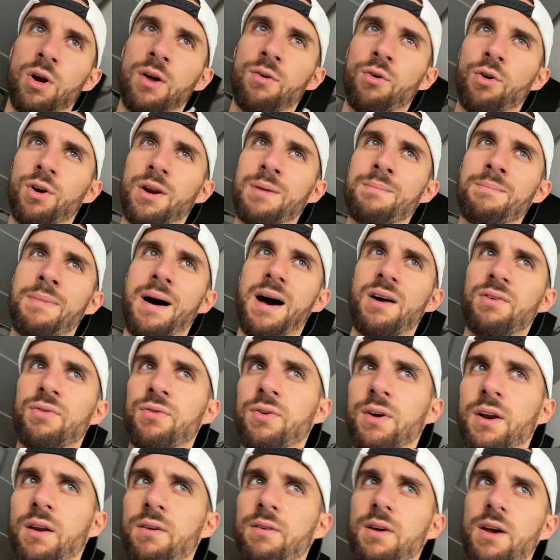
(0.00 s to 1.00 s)
lavori in
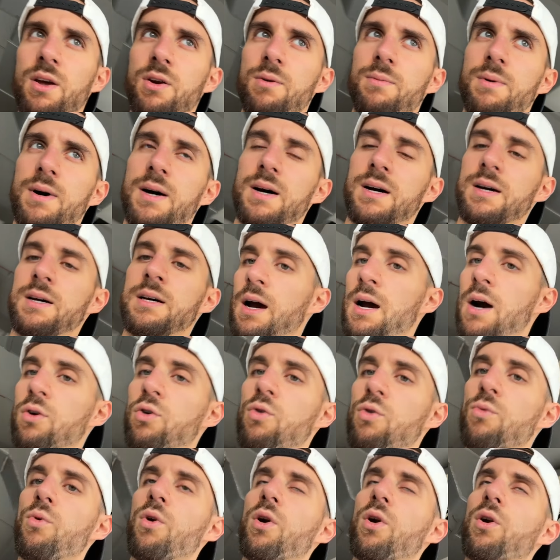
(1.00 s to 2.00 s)
buffer, è vero, ma
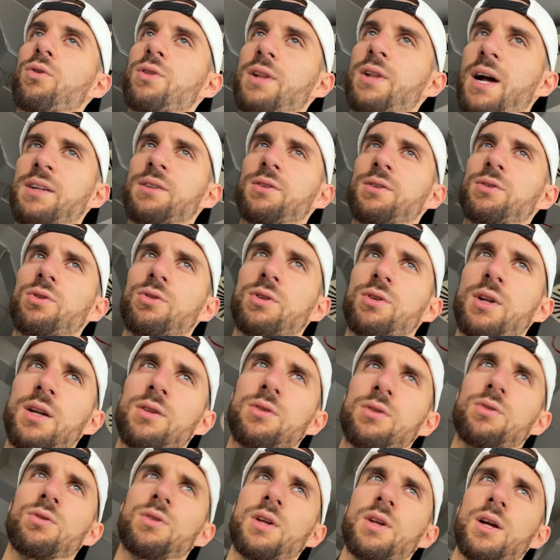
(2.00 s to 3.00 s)
accumulano tanto
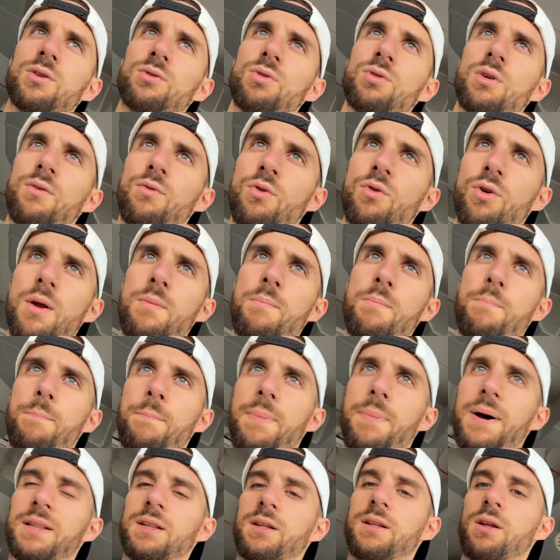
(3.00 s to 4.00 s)
tanto tanto lavoro e
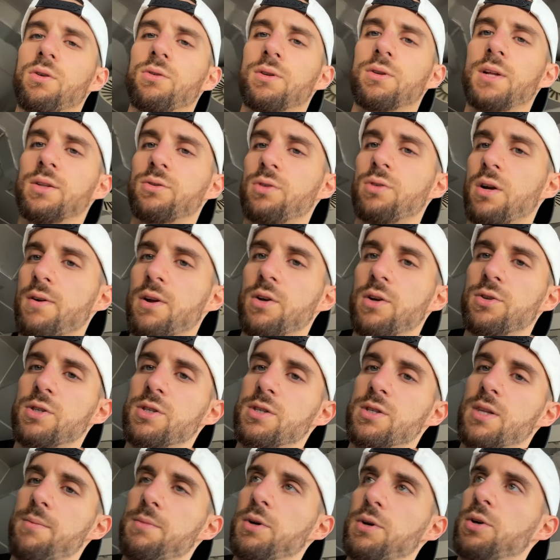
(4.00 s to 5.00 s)
impattano tanto a livello
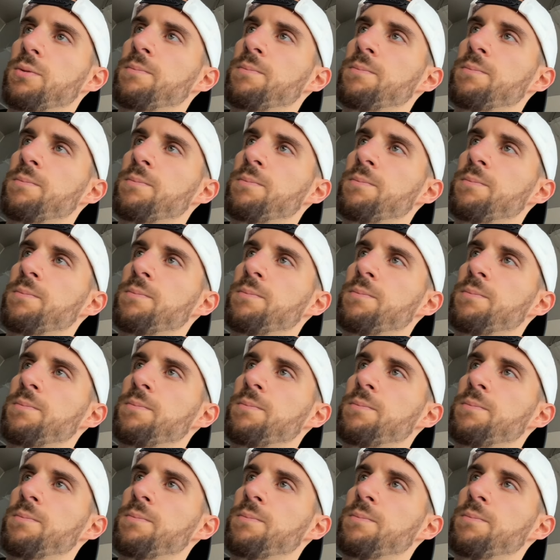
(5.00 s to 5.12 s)
sistemico.